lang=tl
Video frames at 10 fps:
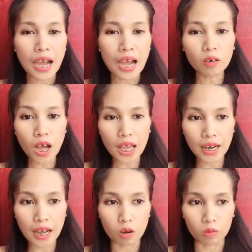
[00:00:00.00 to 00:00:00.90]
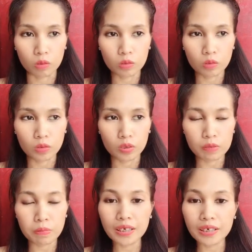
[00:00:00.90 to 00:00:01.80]
araw-araw
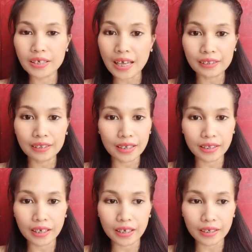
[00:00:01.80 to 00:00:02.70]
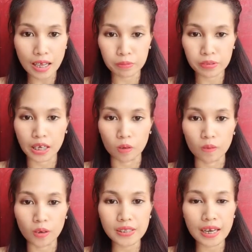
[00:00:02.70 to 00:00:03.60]
especially sa athletic lifestyle
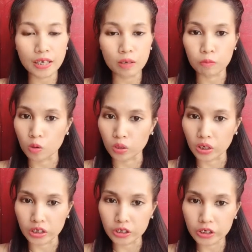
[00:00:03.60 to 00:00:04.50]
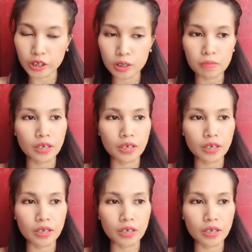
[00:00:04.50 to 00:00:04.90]
ko kasi lagi po ako nag-gym,